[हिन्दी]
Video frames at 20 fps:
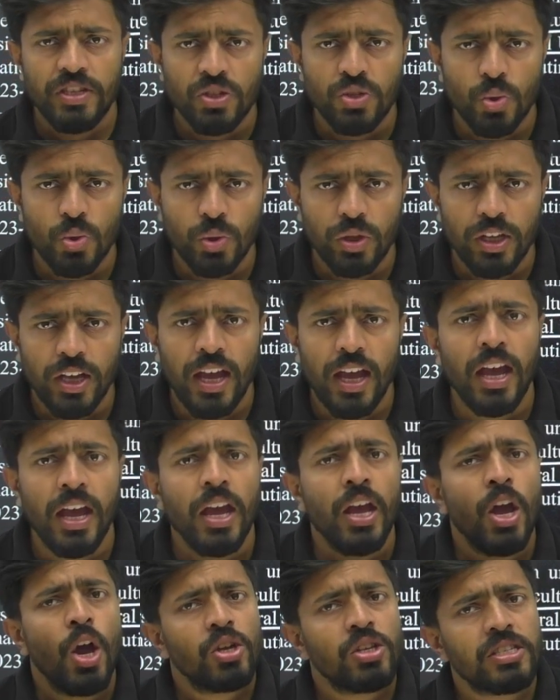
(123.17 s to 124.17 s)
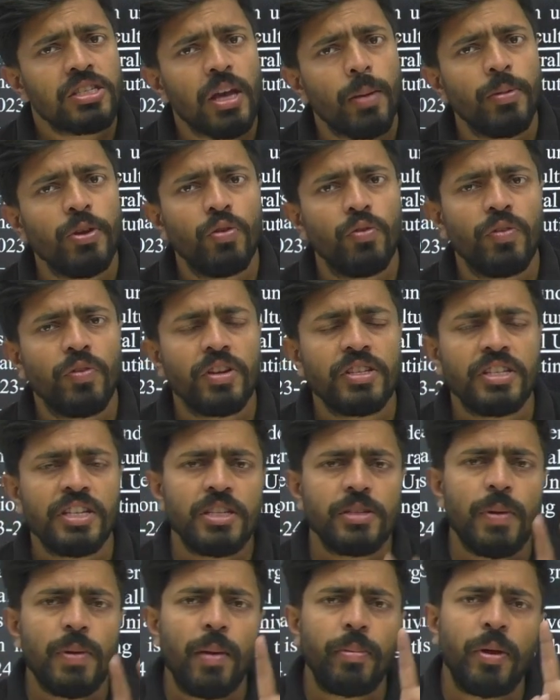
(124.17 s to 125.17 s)
होते हैं सब
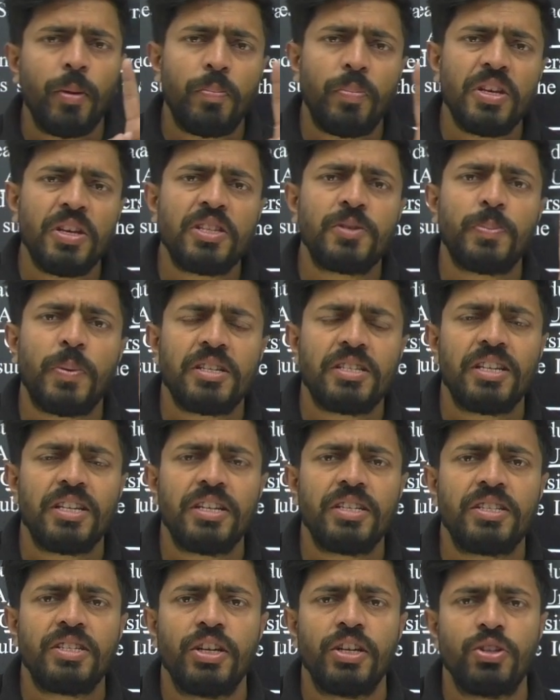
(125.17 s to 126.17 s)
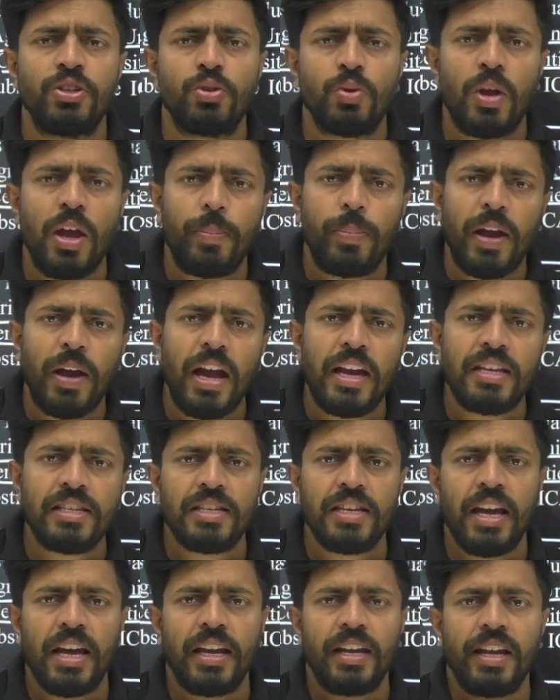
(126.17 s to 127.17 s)
यूनिवर्सिटीज़ में आपके 20 परसेंट सीट जो है आपका
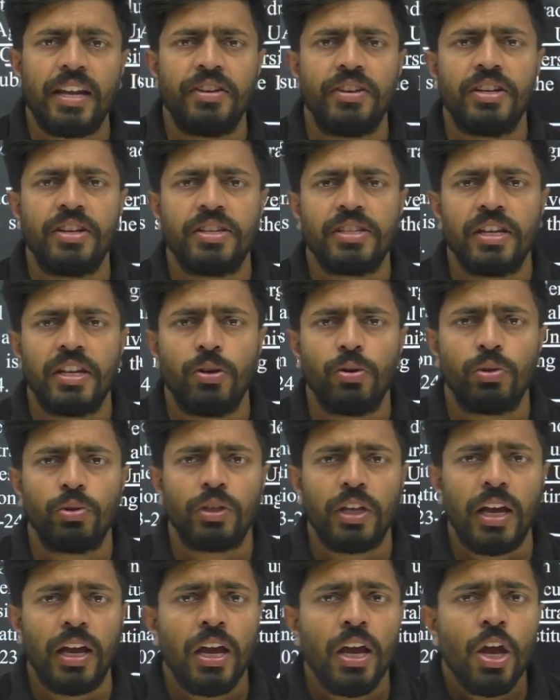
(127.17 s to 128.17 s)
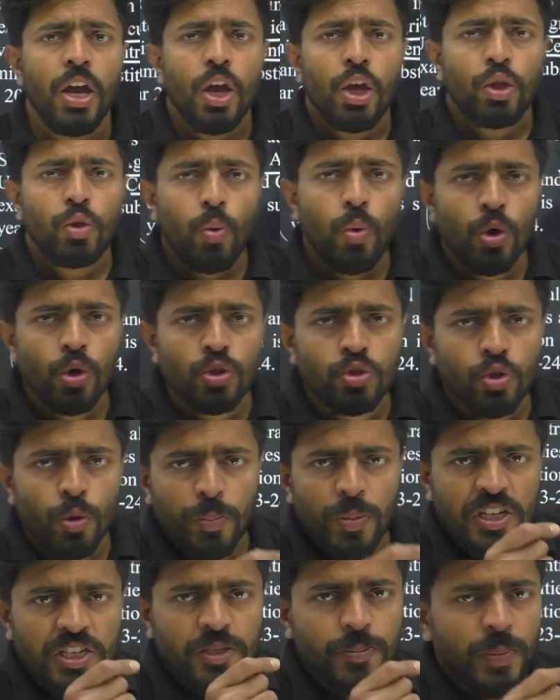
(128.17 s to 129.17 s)
आईसीआर कैंडिडेट्स के लिए होता है तो वो जो
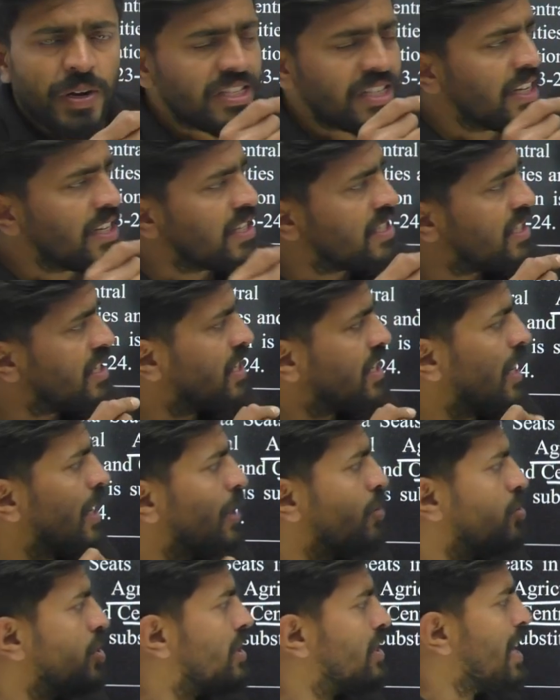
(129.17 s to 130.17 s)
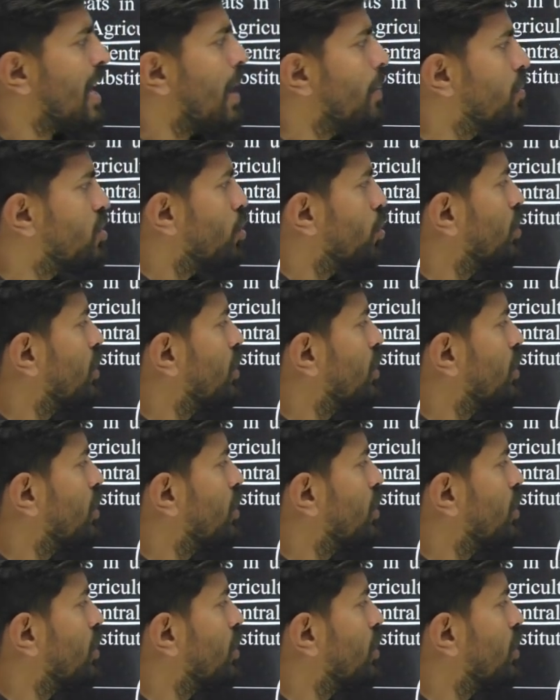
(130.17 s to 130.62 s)
20 परसेंट सीट के लिए जो एग्जाम्स होता